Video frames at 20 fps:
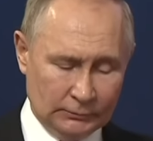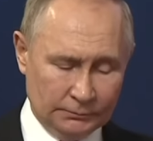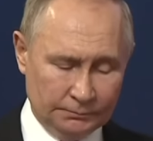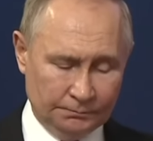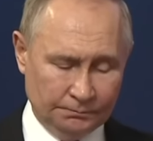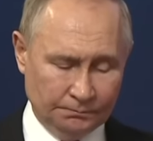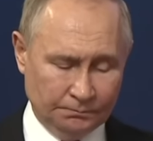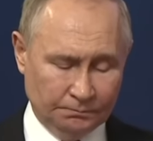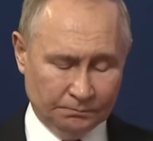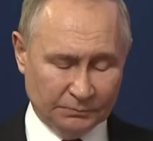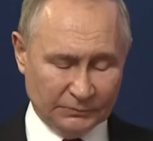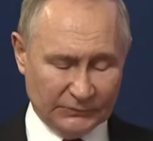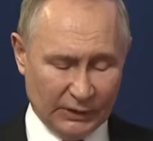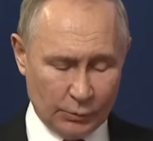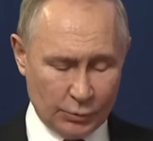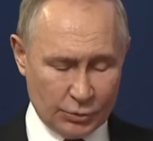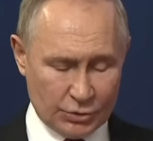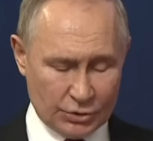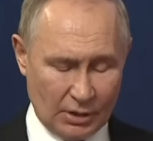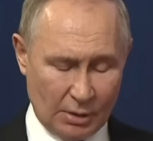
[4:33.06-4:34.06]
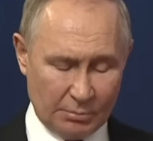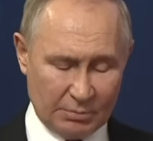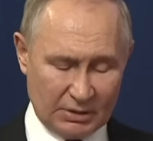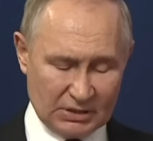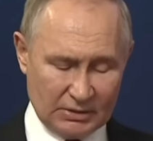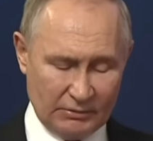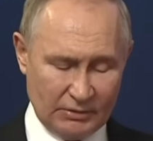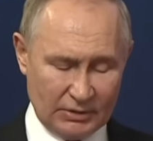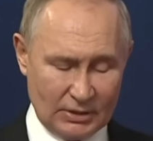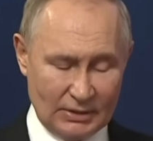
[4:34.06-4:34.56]
научное
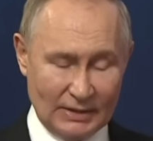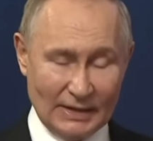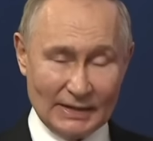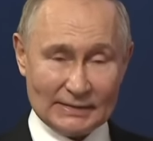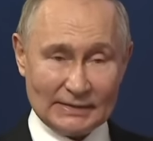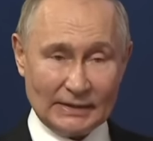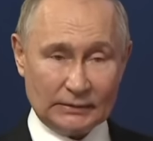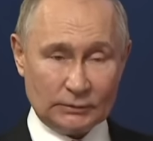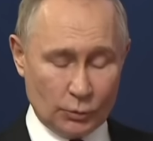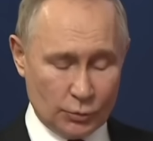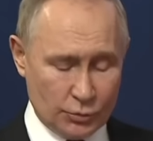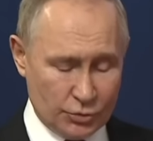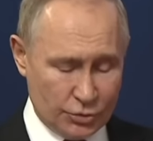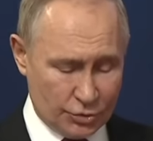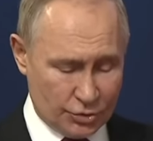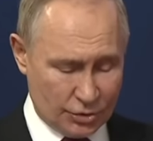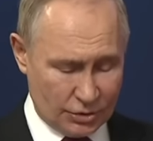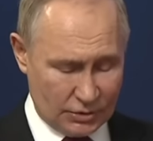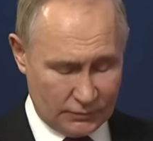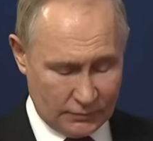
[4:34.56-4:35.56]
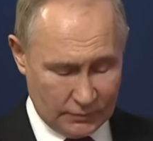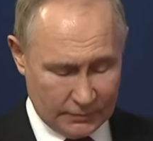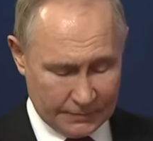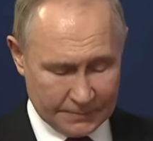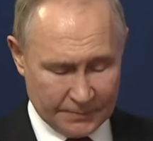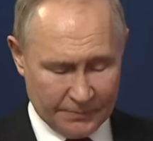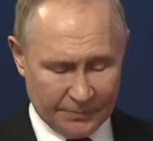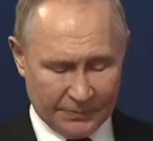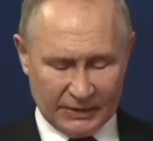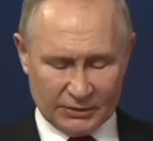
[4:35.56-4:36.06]
образовательное сотрудничество
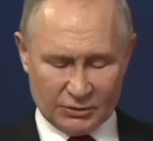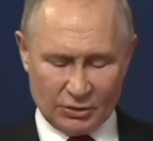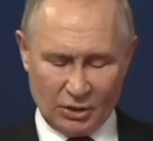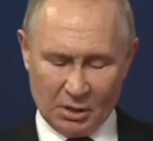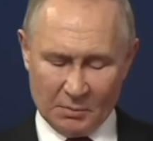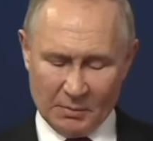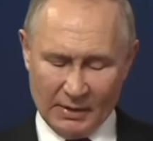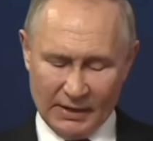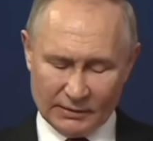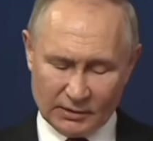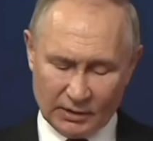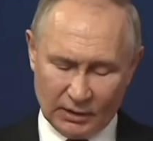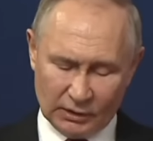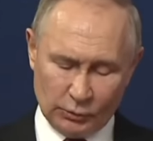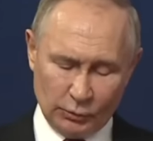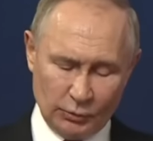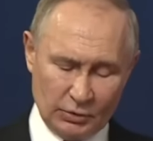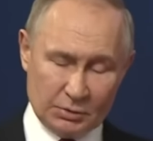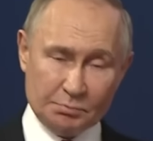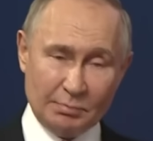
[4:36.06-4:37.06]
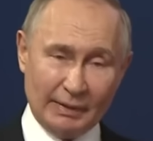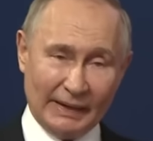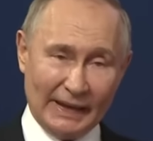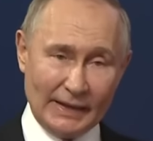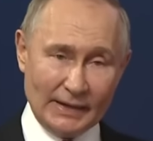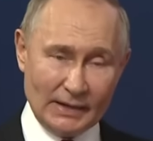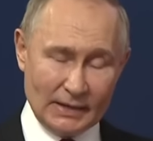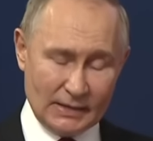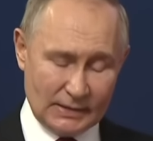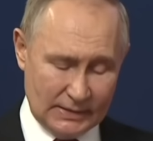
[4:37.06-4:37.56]
занимает одно из
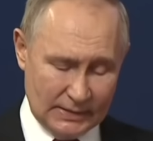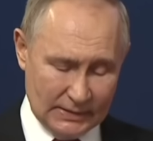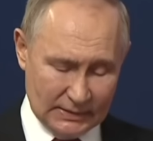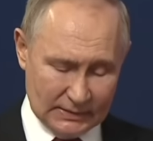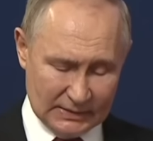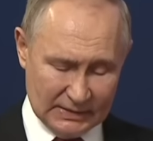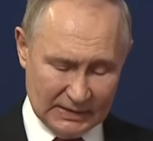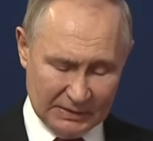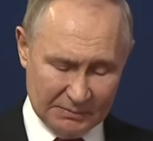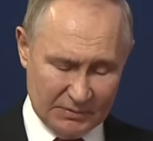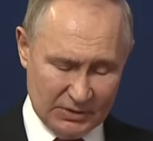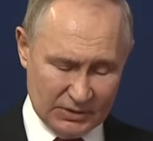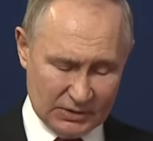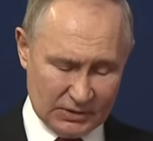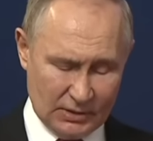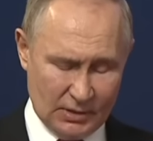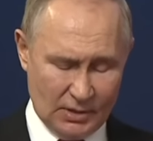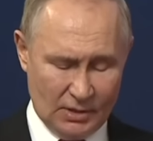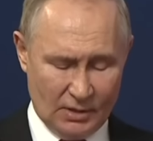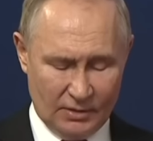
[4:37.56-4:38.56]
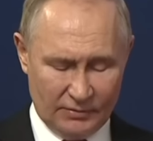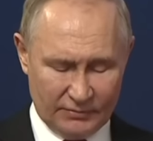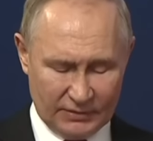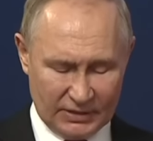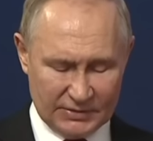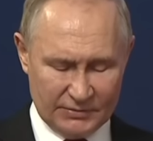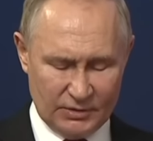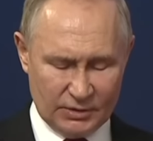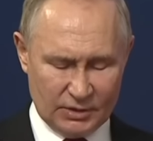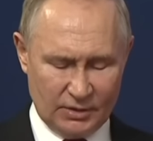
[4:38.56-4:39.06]
приоритетных мест в
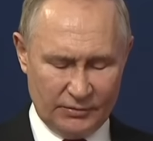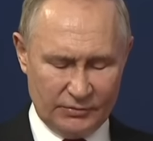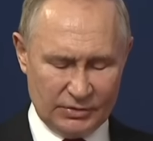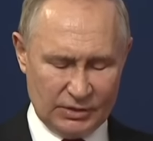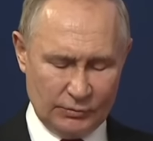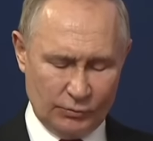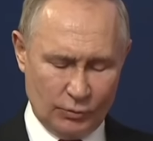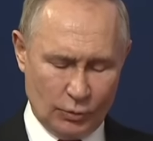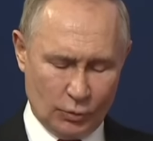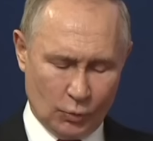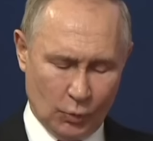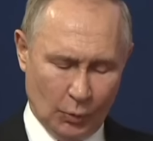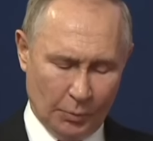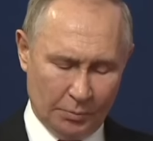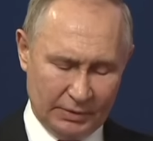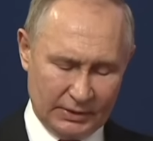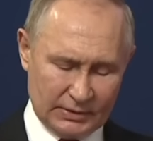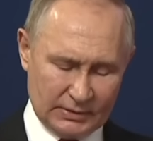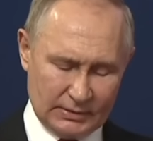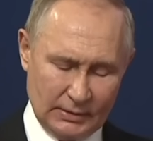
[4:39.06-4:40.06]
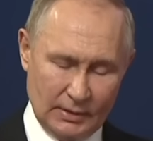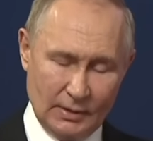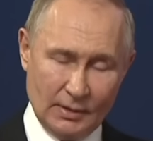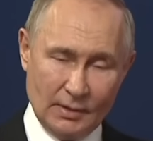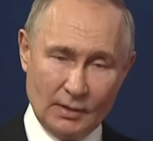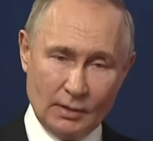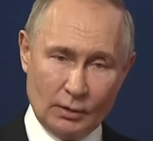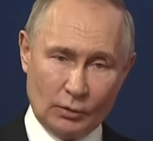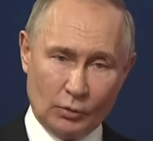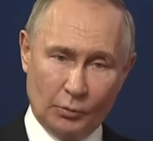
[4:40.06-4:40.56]
развитии всего комплексно
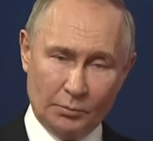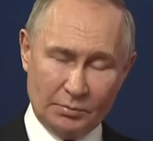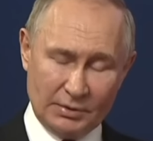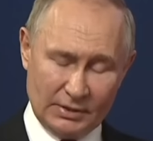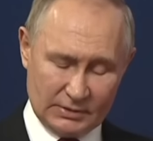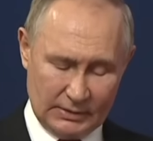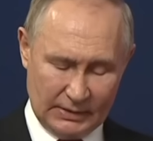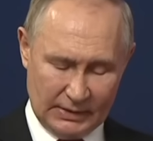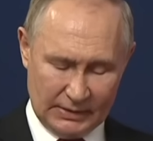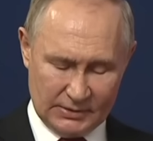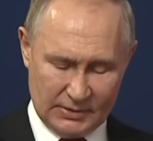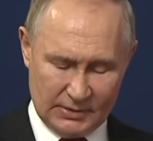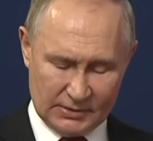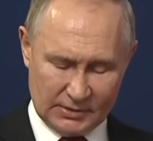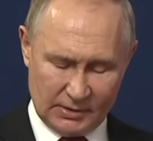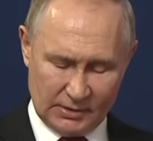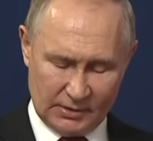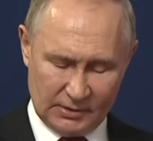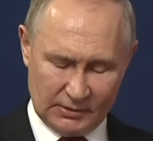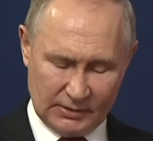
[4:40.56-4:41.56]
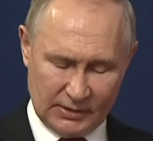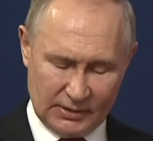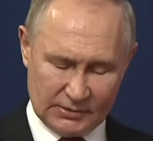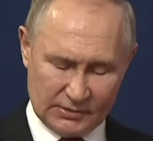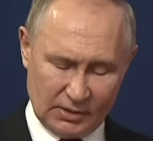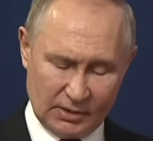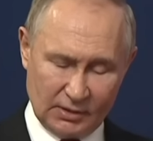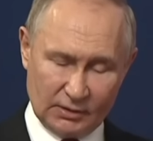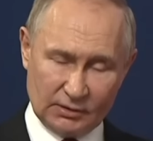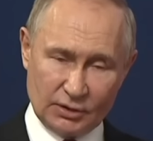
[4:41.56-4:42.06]
комплекса
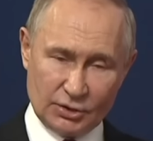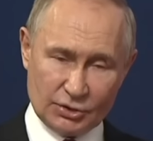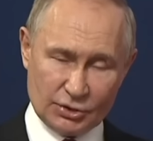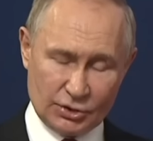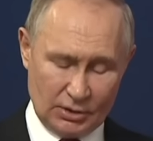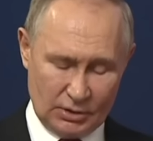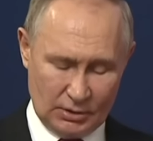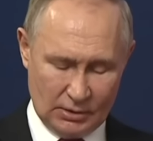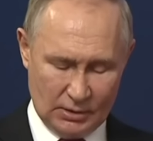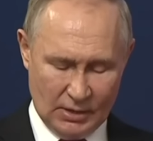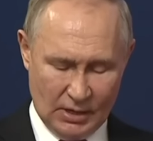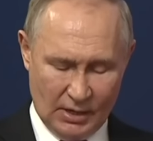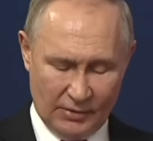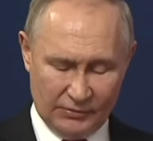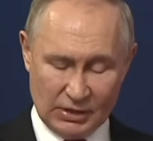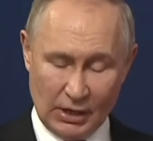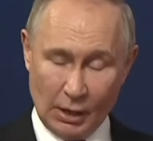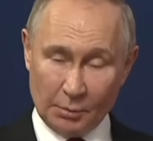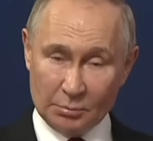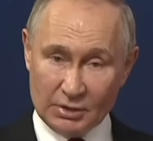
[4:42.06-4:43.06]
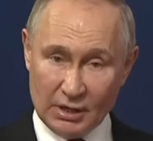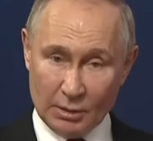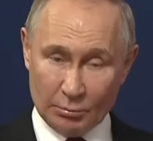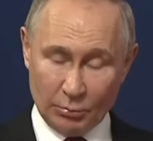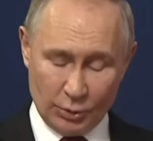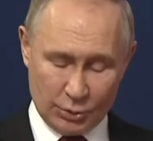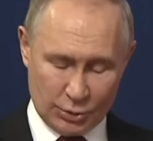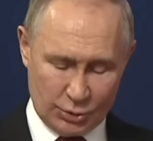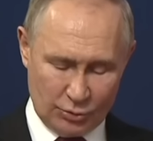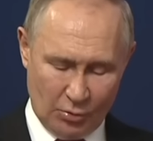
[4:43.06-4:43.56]
российско-китайских отношений,
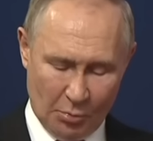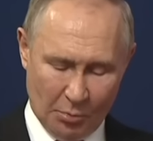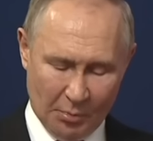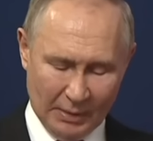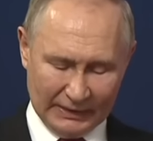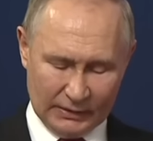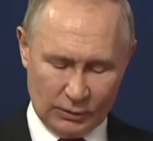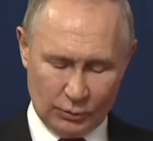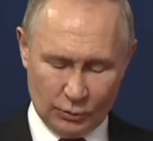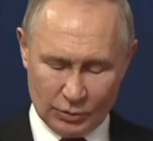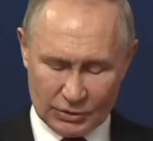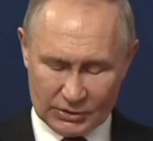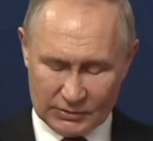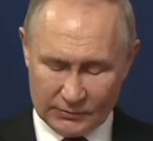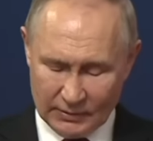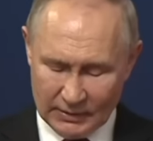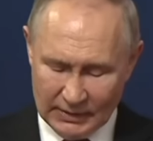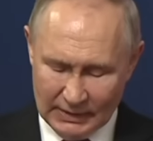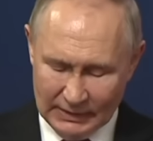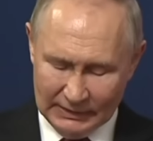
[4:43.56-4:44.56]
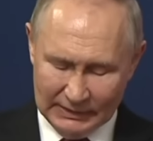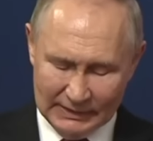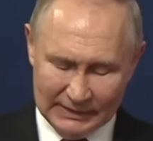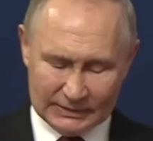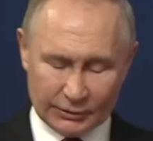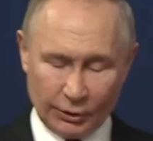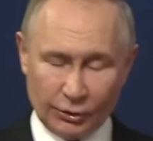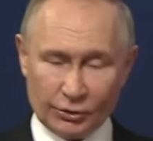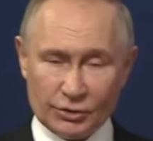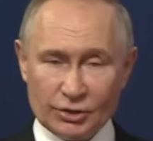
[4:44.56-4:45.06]
всеобъемлющего партнерства и
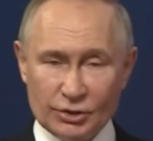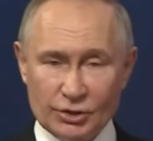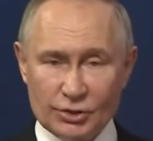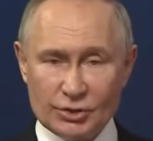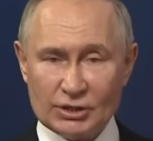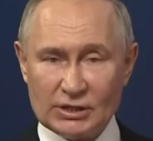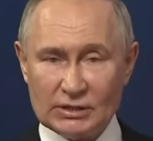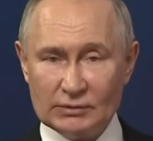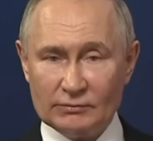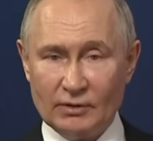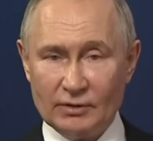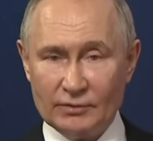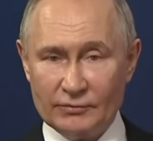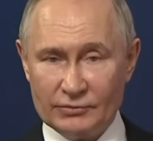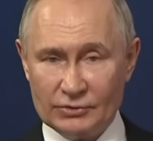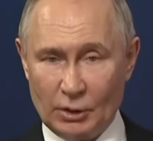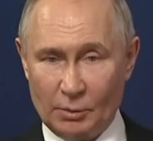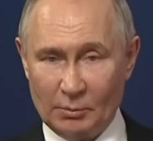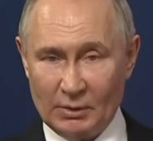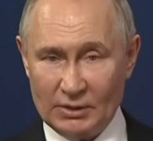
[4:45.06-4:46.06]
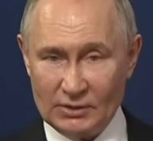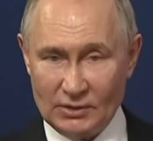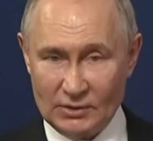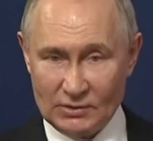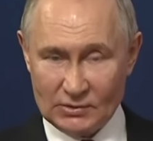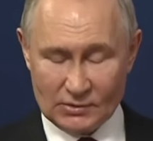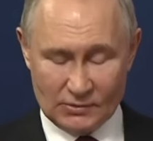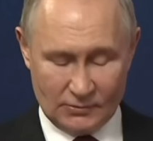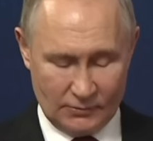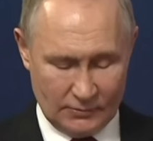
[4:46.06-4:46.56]
стратегического
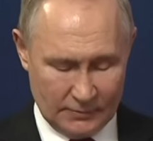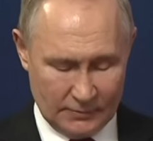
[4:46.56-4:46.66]
взаимодействия.